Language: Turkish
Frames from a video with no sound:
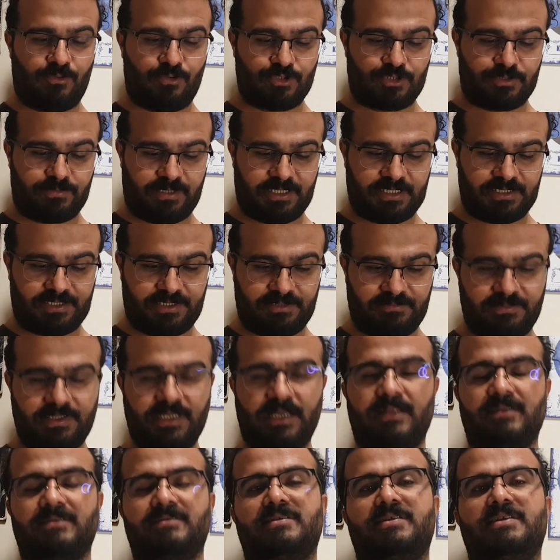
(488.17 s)
o zaman şimdi
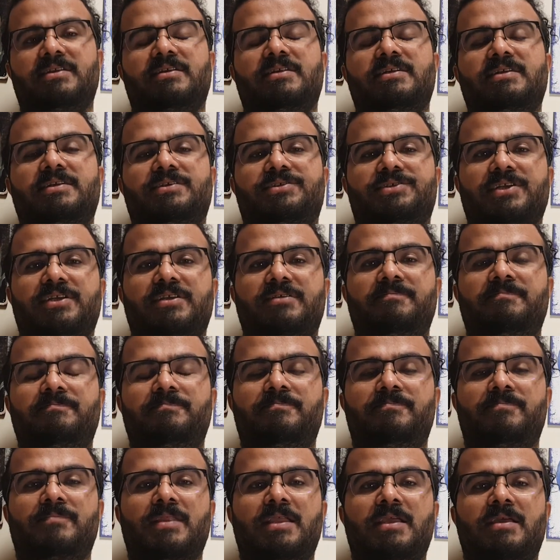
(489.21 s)
alıntılara geçelim.
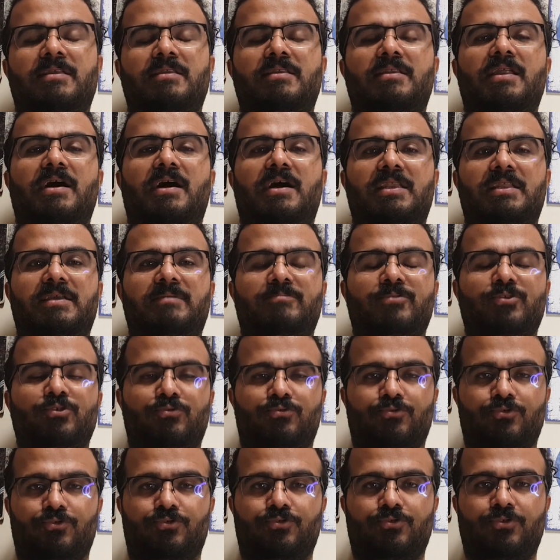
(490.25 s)
Lale
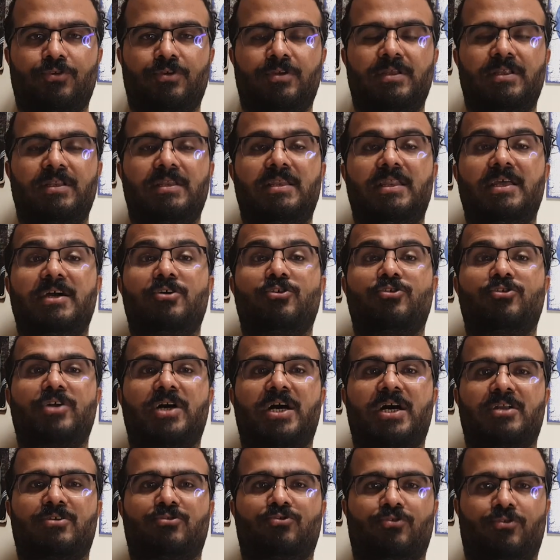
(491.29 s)
Müldür.
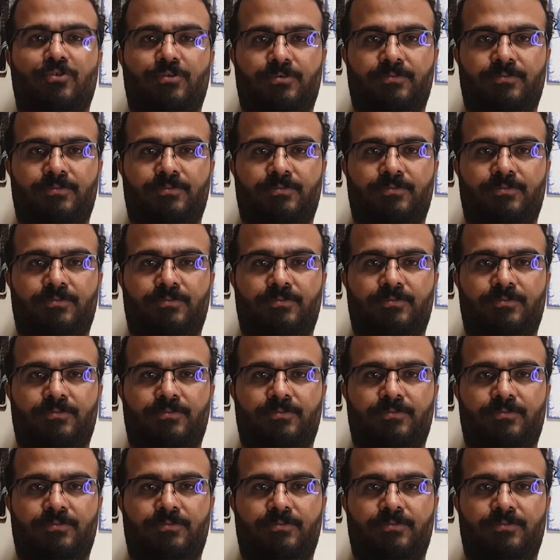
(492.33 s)
Leonardo.